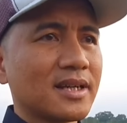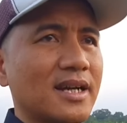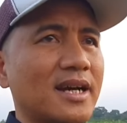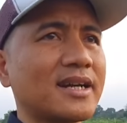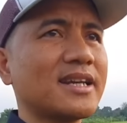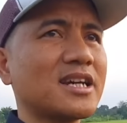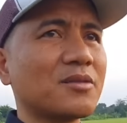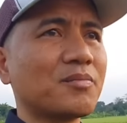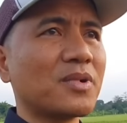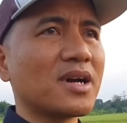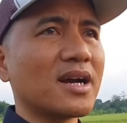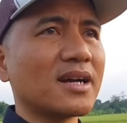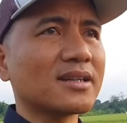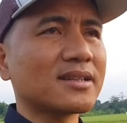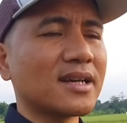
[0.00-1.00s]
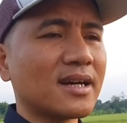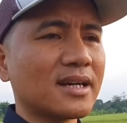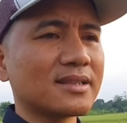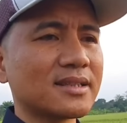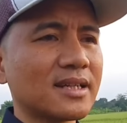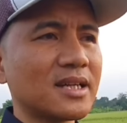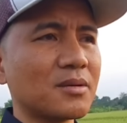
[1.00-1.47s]
Ada yang pegang
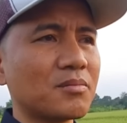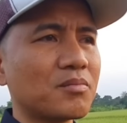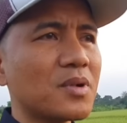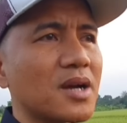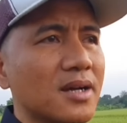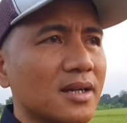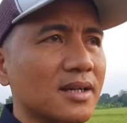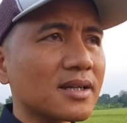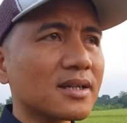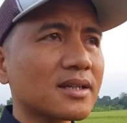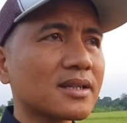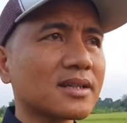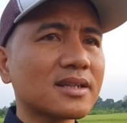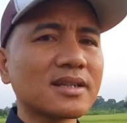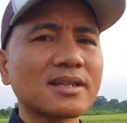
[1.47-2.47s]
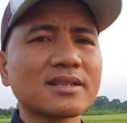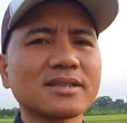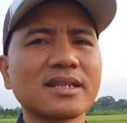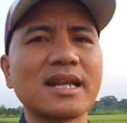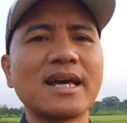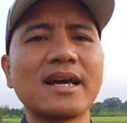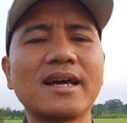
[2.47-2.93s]
tangan saya bak.
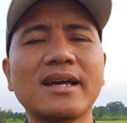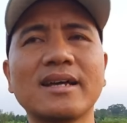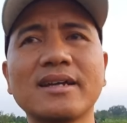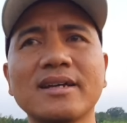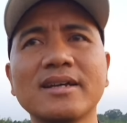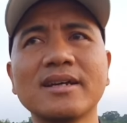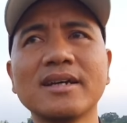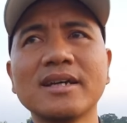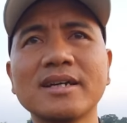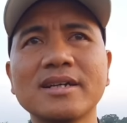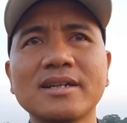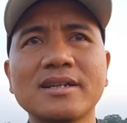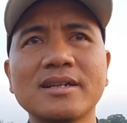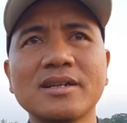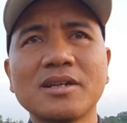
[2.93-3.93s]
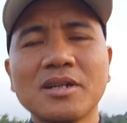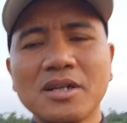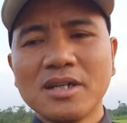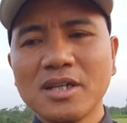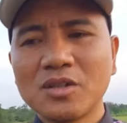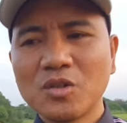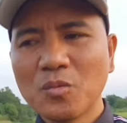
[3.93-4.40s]
Nah
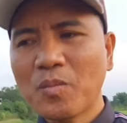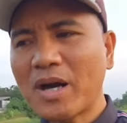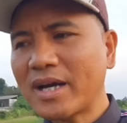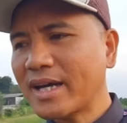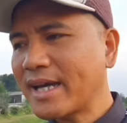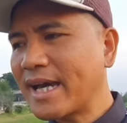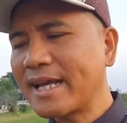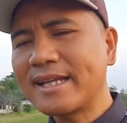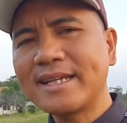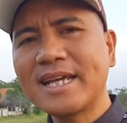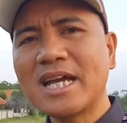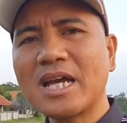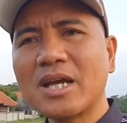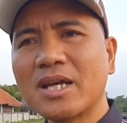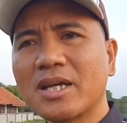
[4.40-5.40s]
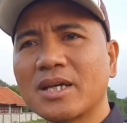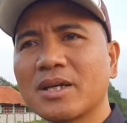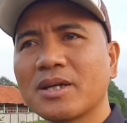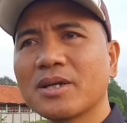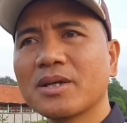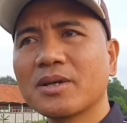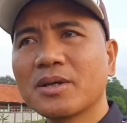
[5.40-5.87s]
itu pakaiannya
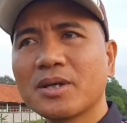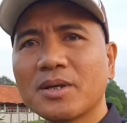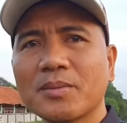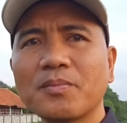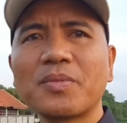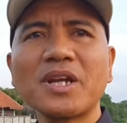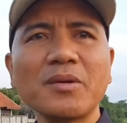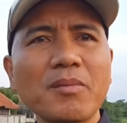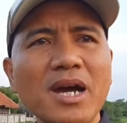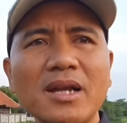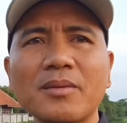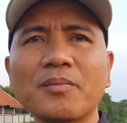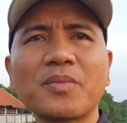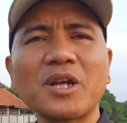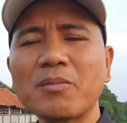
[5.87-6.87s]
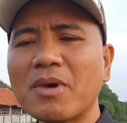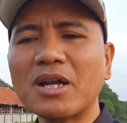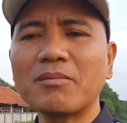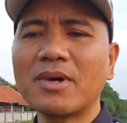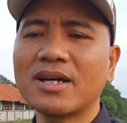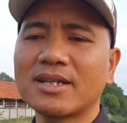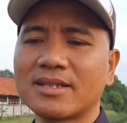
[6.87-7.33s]
preman,
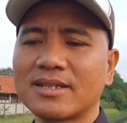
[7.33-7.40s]
preman banget